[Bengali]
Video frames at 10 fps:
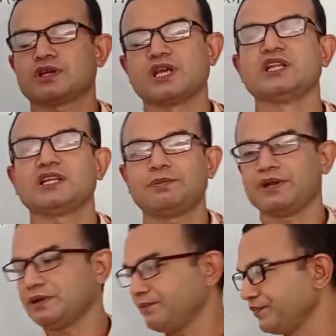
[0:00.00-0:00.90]
খেলতে
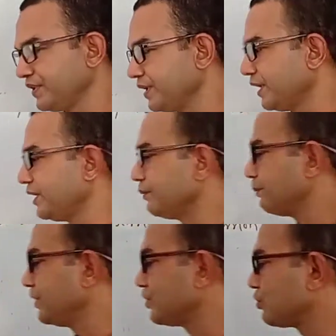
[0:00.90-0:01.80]
পারে এই
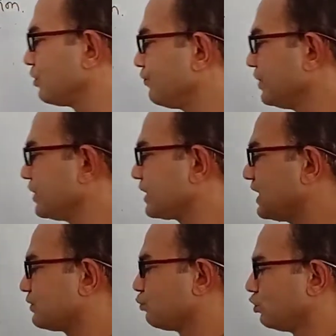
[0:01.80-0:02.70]
পিস্টন পিনের
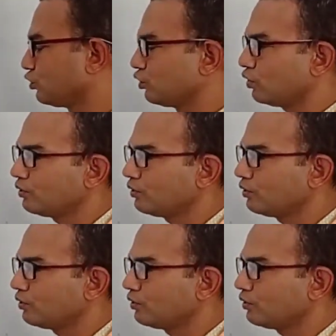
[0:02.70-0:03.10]
কাজ মূলত